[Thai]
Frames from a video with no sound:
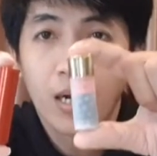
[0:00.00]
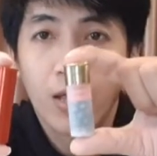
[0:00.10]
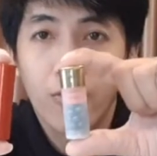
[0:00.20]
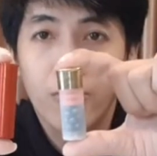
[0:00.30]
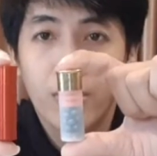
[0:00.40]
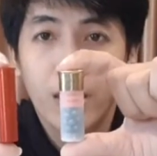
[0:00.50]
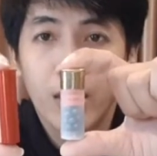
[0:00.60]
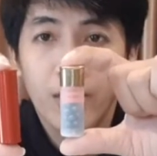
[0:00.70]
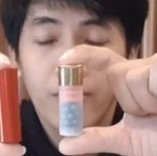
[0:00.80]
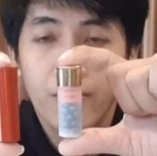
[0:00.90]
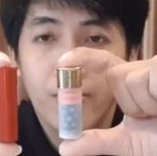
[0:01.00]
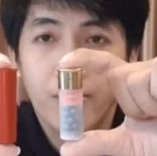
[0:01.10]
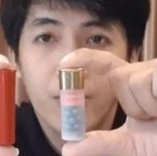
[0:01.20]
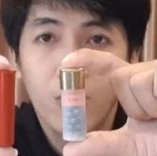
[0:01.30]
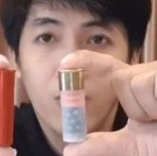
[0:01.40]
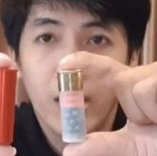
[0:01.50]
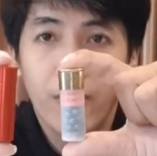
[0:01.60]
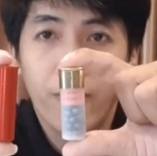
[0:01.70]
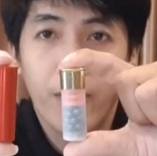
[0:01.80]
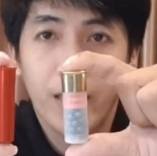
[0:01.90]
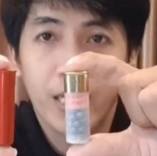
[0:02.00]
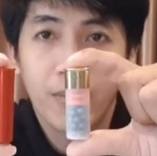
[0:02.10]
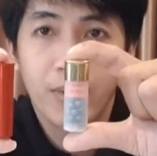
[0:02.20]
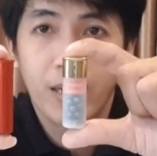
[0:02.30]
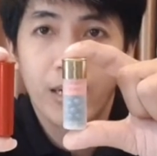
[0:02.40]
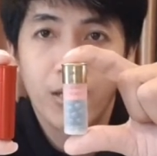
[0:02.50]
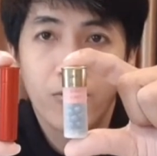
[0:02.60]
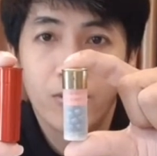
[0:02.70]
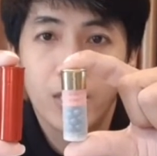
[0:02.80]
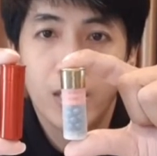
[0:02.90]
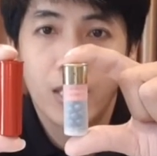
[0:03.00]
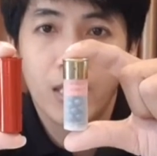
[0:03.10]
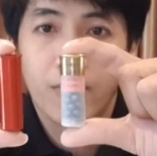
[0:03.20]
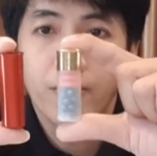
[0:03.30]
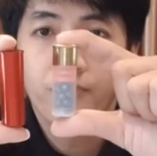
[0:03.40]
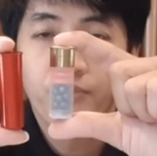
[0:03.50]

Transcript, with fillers: กระสุนนะครับ ลูกไดไฟนะครับกับกระสุนจริงนะครับ